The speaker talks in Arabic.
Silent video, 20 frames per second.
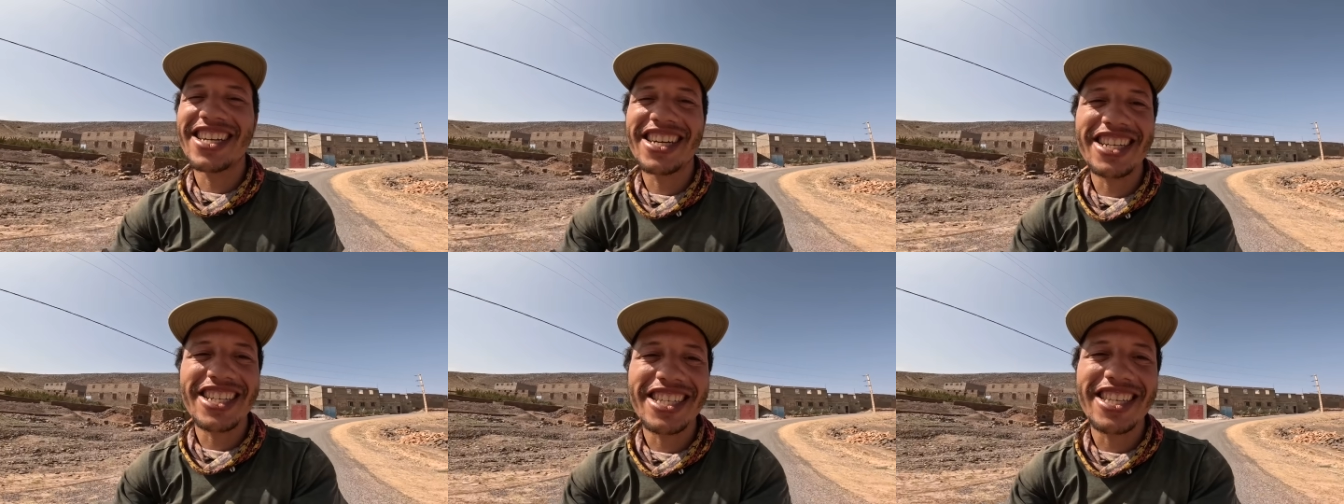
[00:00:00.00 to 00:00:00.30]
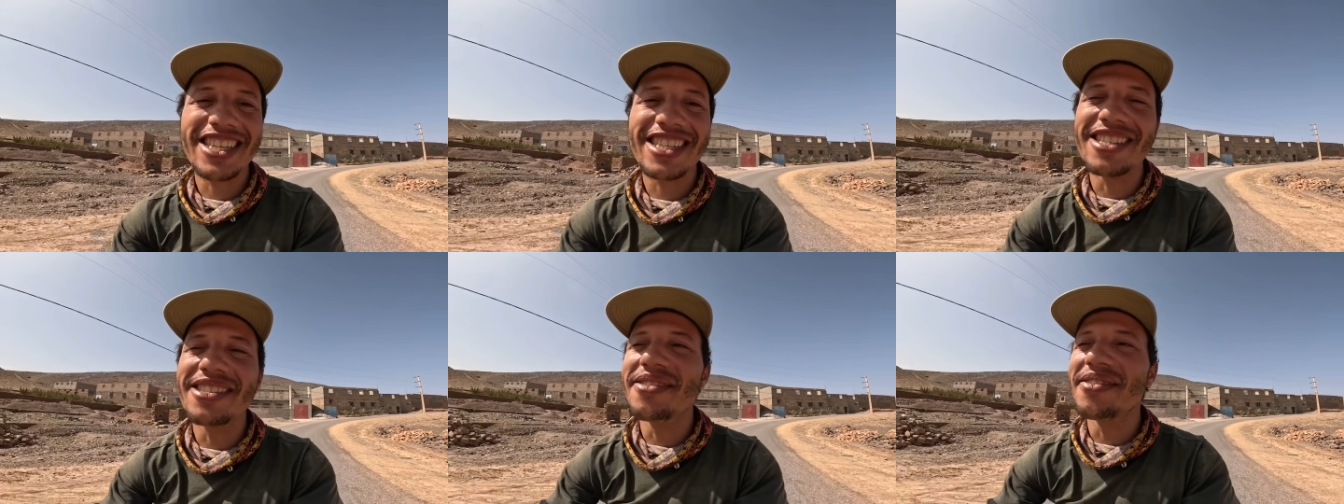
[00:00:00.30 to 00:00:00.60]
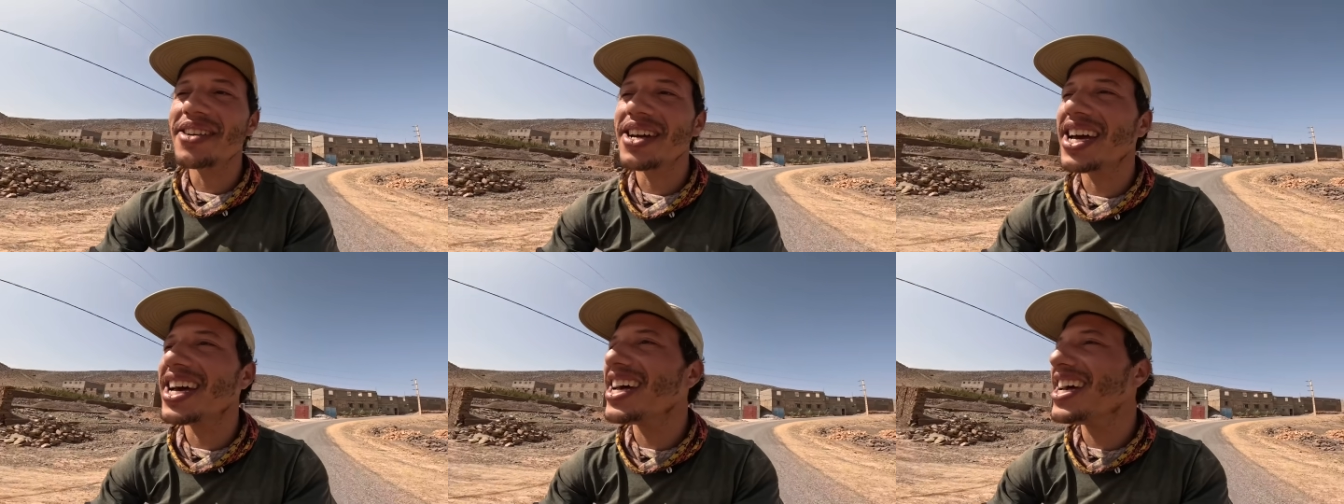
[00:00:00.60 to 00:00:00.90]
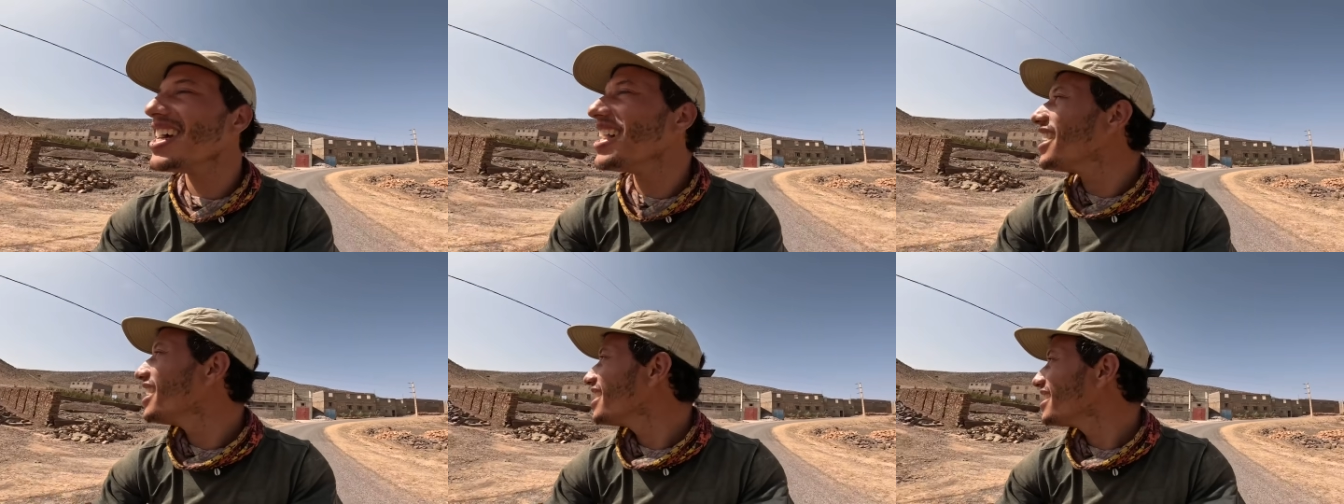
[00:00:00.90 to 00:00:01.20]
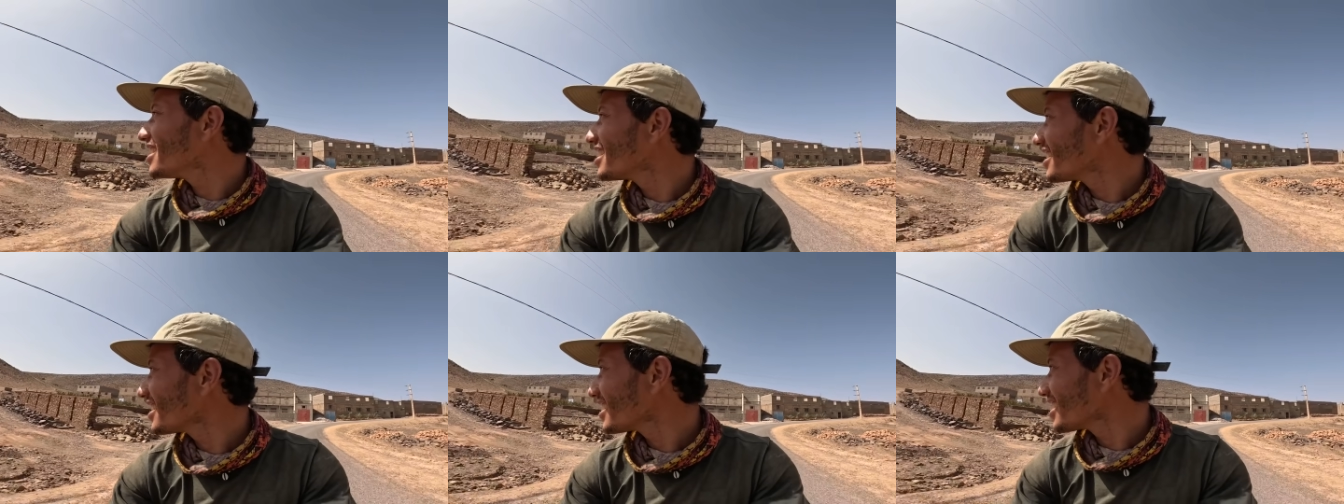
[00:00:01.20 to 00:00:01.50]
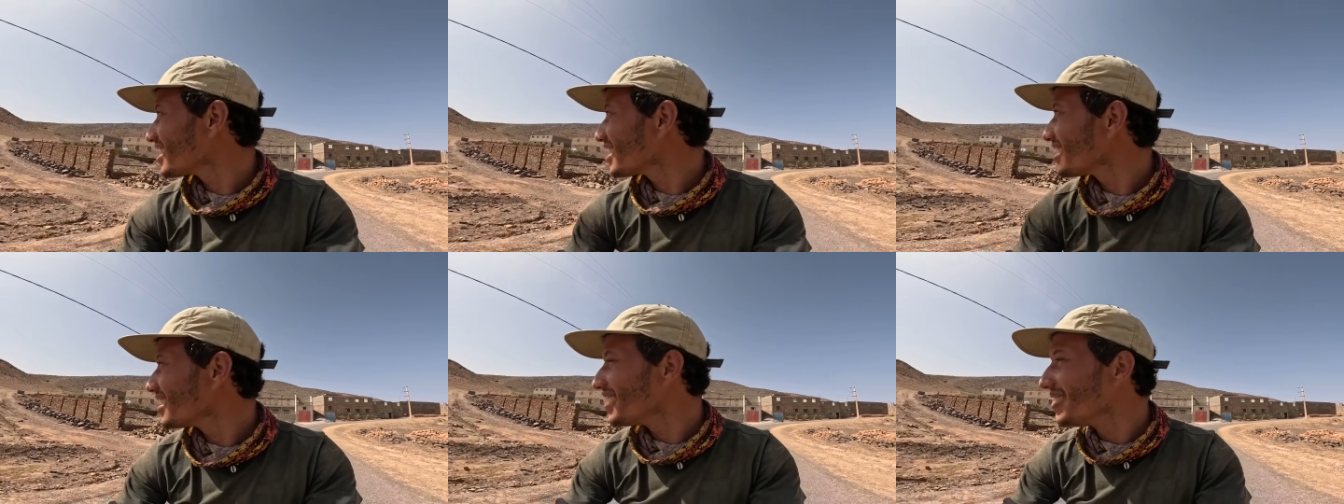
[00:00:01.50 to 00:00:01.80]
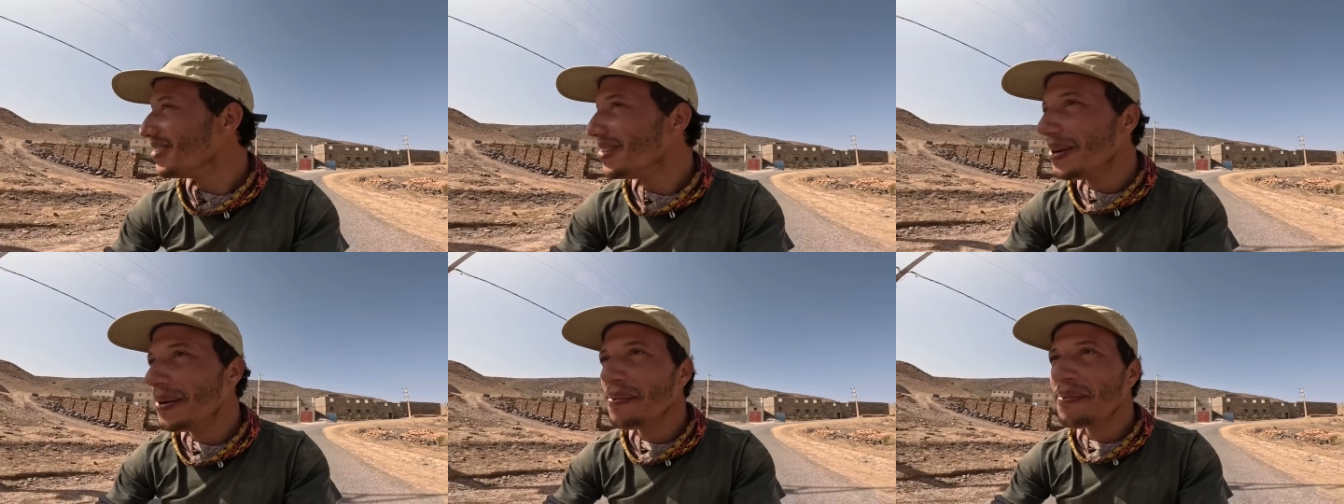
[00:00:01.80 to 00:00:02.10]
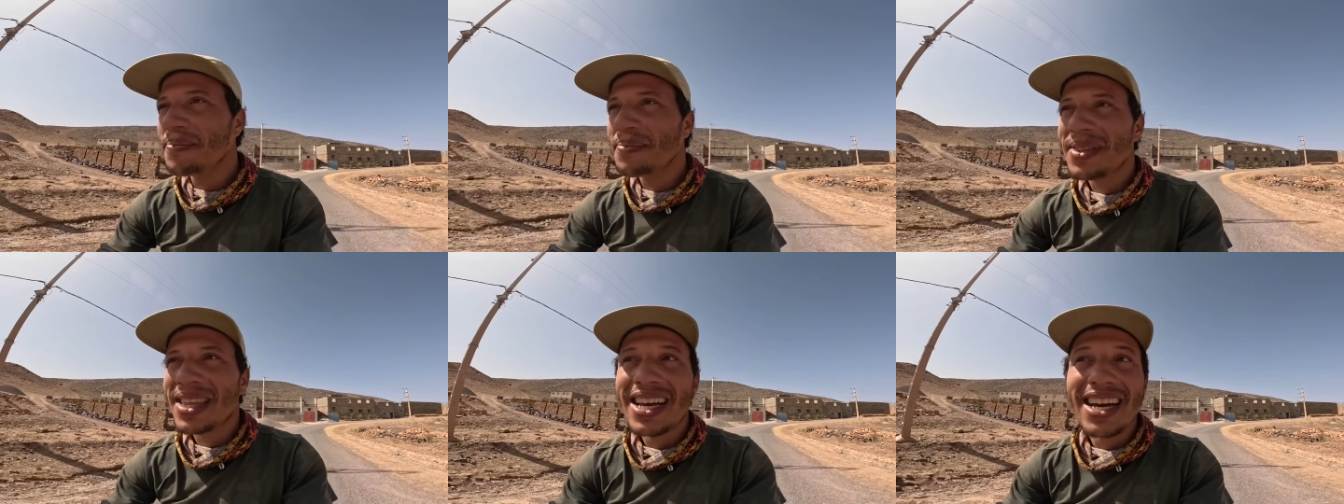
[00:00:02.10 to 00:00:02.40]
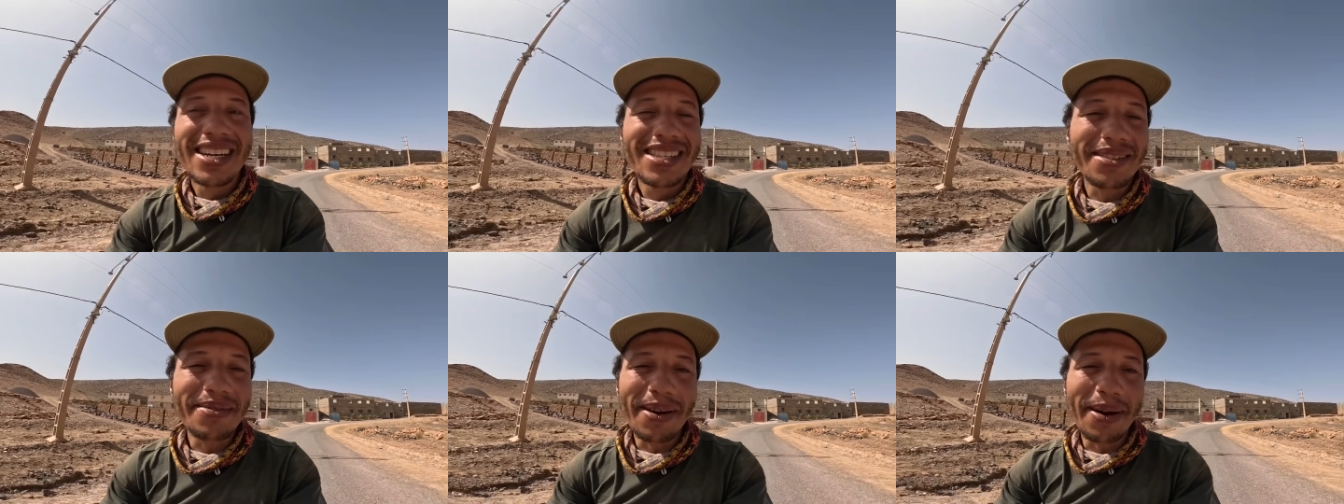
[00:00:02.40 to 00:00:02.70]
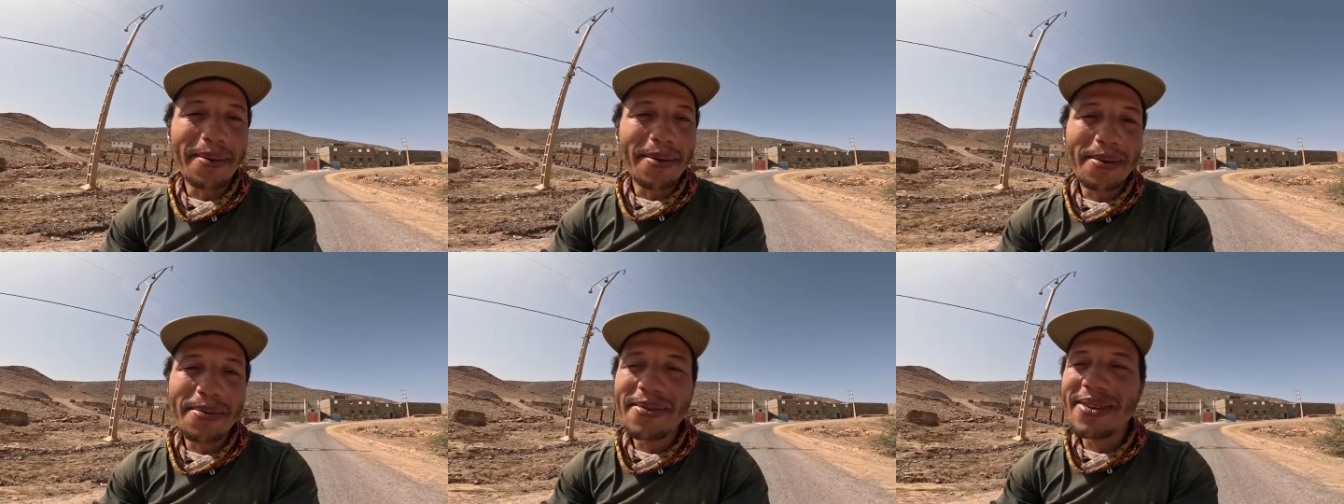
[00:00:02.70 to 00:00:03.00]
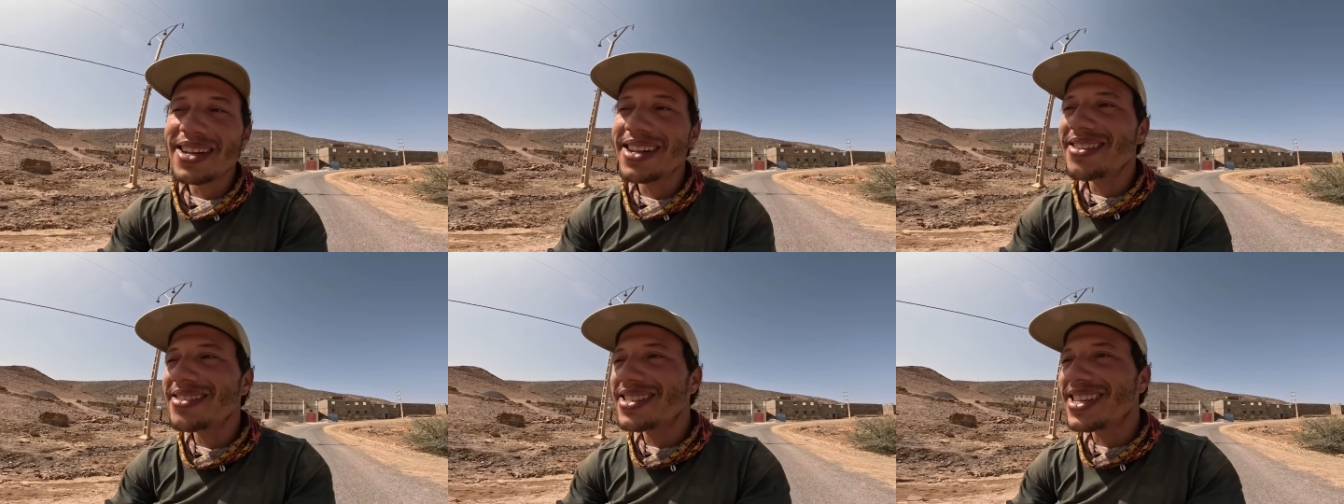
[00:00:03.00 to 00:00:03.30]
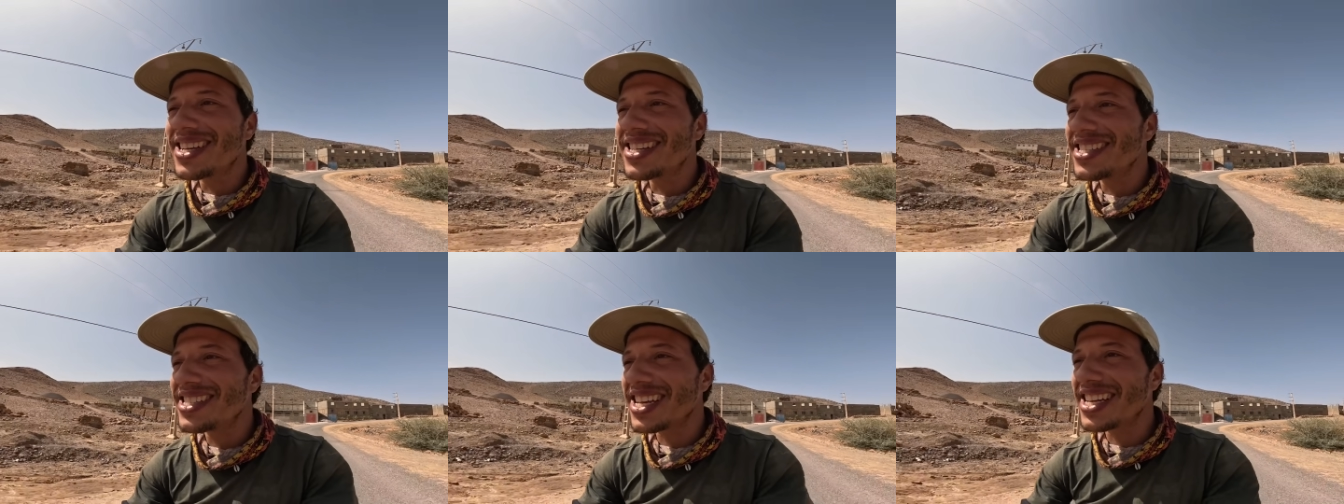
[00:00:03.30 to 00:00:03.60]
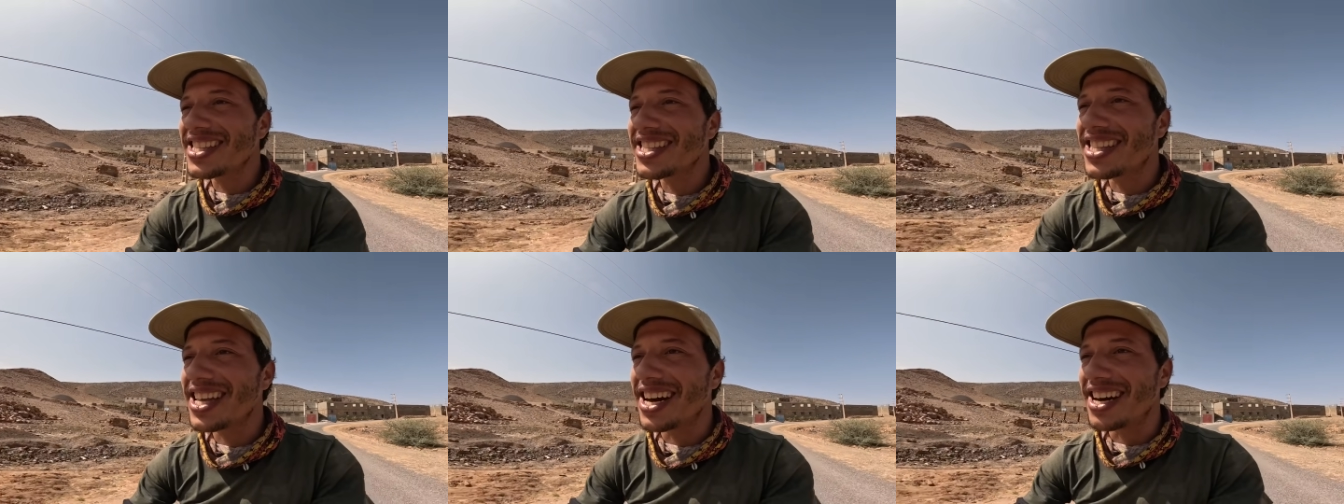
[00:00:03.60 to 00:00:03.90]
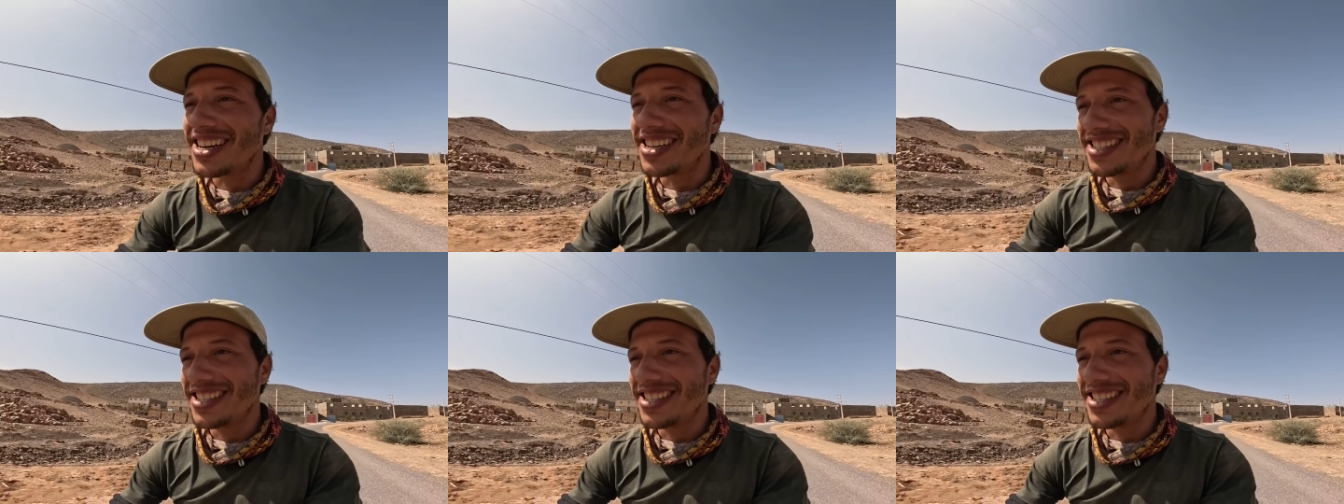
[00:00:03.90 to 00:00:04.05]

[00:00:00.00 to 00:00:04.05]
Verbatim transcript: كرسي تنفخات سمع ما مولفت كنتغدى